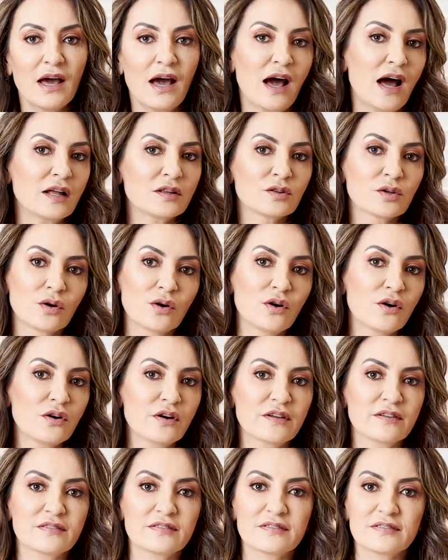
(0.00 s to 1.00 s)
há
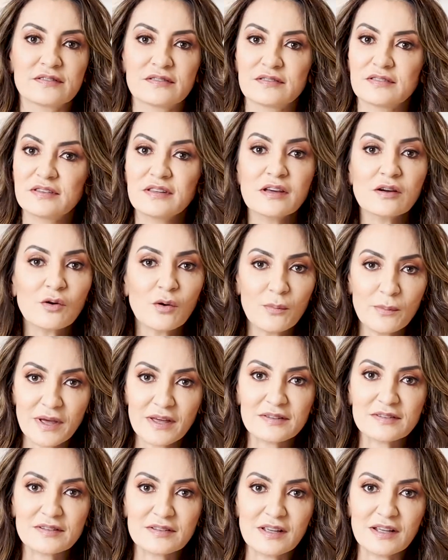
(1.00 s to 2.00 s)
dois, cinco
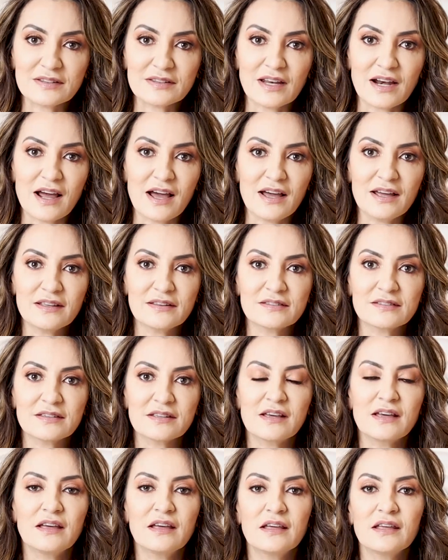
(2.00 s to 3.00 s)
meses atrás
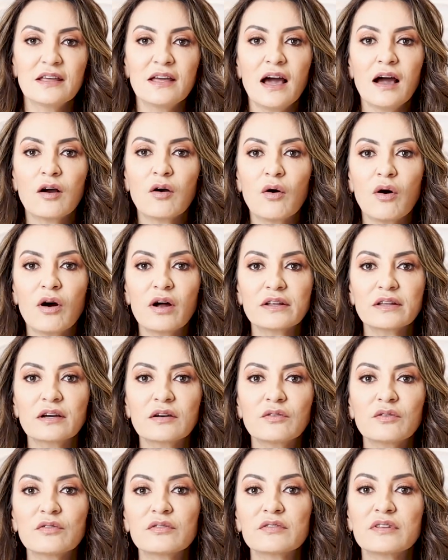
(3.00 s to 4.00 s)
e acorda
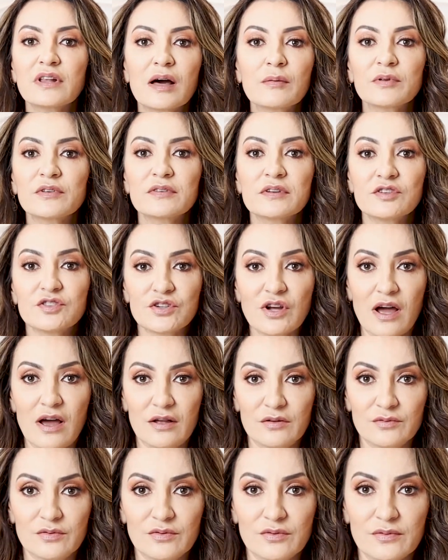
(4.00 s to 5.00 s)
com os lábios
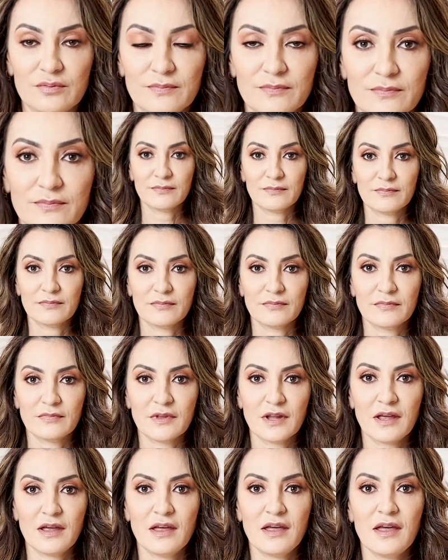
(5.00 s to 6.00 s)
inchados.
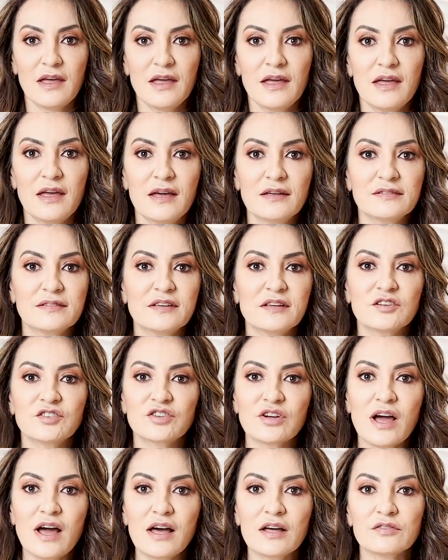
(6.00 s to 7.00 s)
Esse
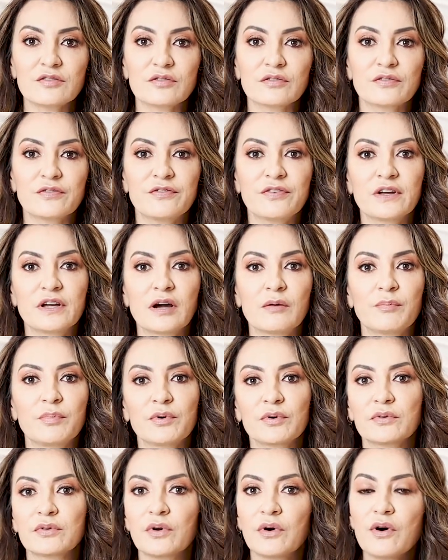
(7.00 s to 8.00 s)
inchaço fica
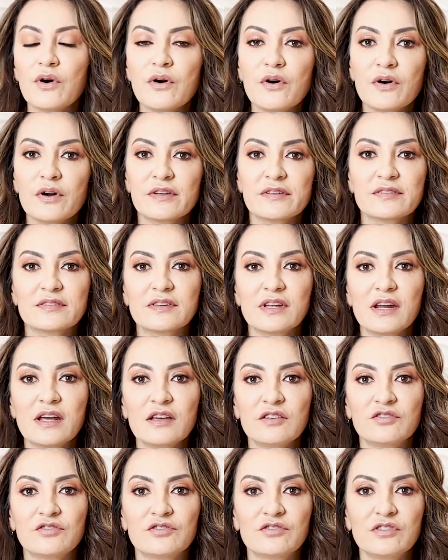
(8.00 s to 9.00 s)
por dois,
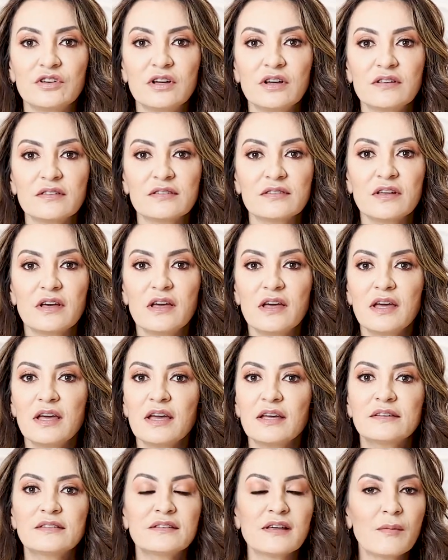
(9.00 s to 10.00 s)
três dias
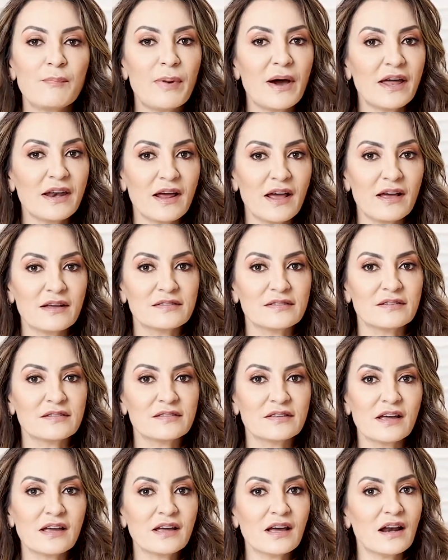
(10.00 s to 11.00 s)
e desaparece
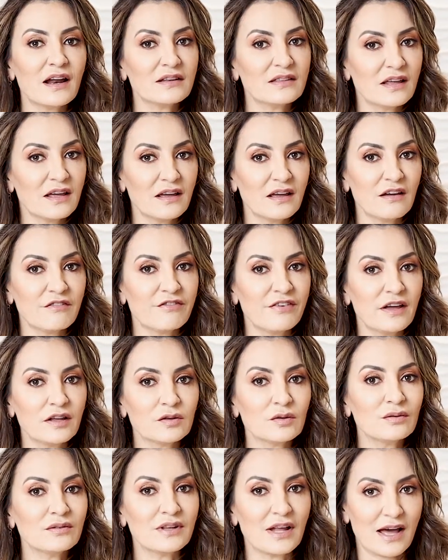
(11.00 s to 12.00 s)
sem que ela tenha
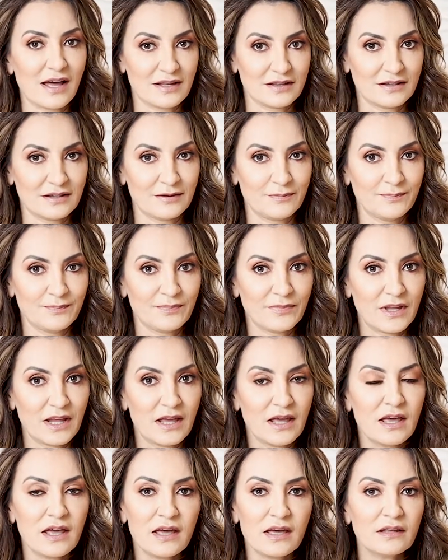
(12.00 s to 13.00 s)
feito nada.
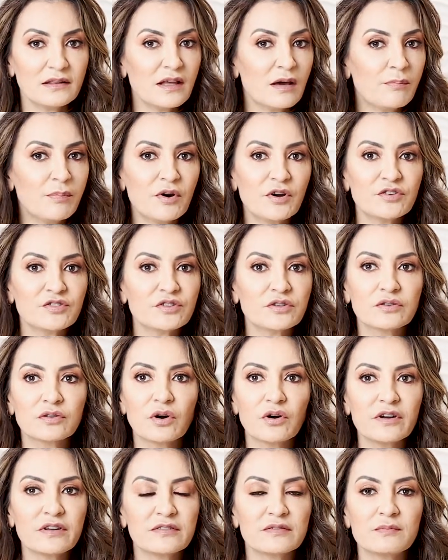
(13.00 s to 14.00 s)
E depois de
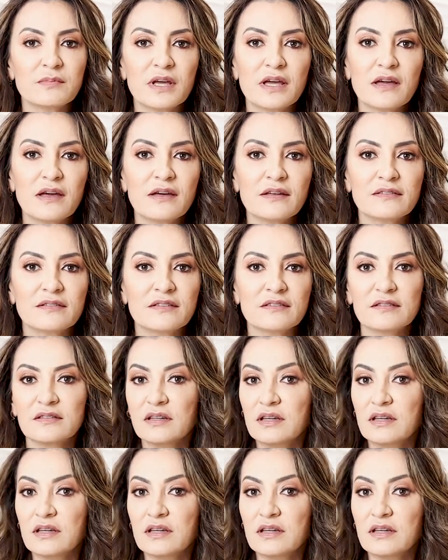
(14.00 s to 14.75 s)
dois meses,